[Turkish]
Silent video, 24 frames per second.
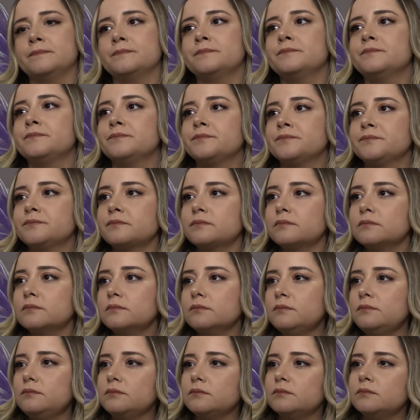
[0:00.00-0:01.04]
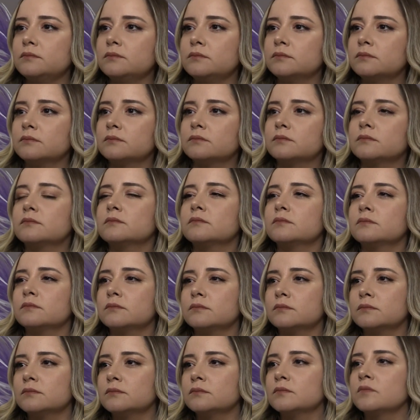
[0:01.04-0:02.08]
Hocam tek test e, sizde
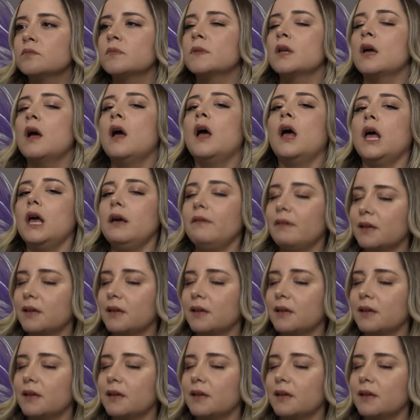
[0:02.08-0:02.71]
sanırım Sivas'ta değil mi?